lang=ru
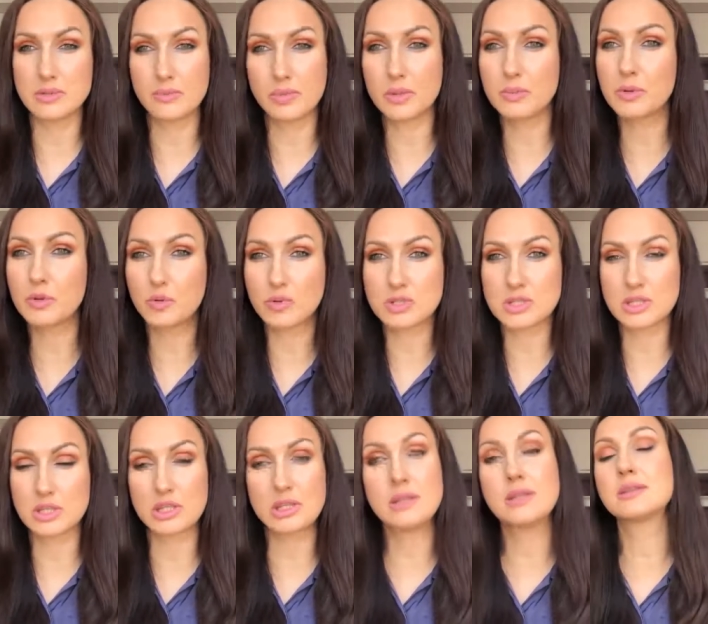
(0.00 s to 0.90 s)

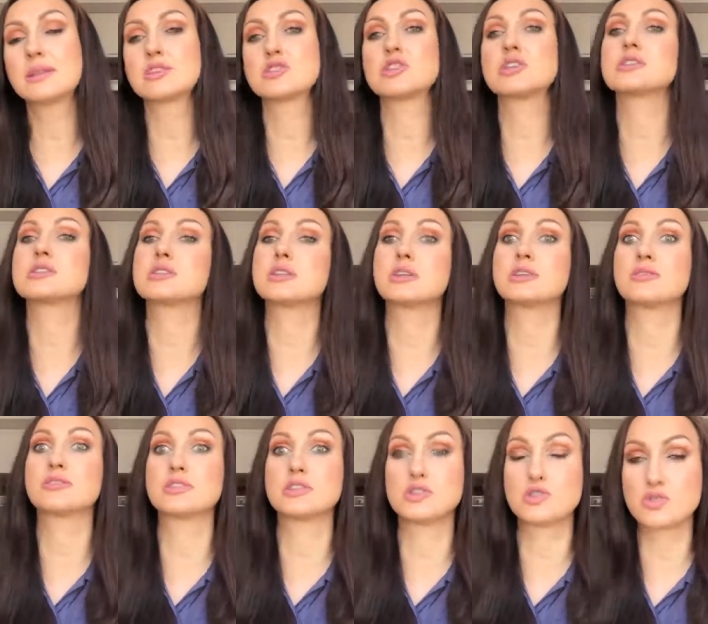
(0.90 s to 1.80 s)
Пребиотики. Их начали
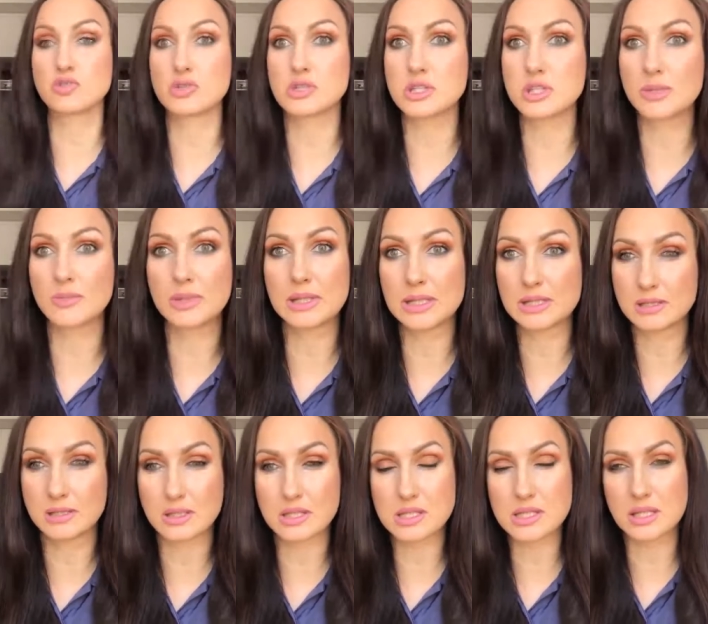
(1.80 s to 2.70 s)
исследовать еще 7
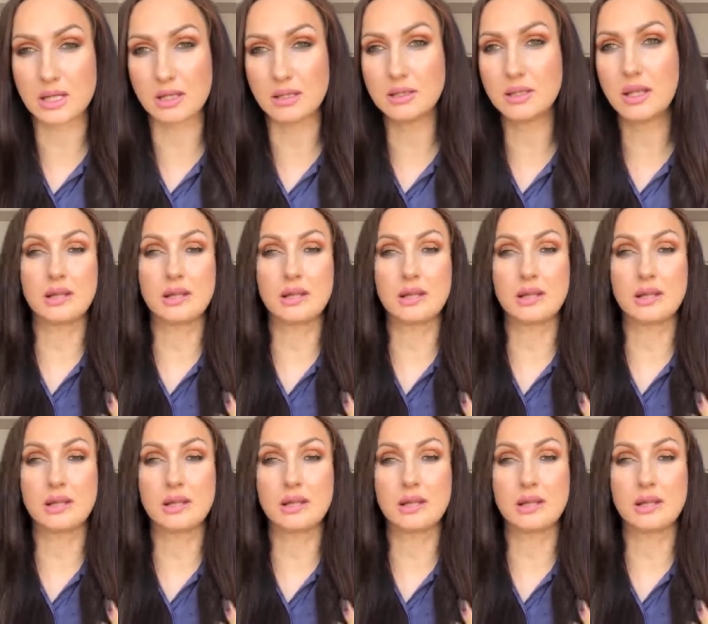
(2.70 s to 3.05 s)
лет назад.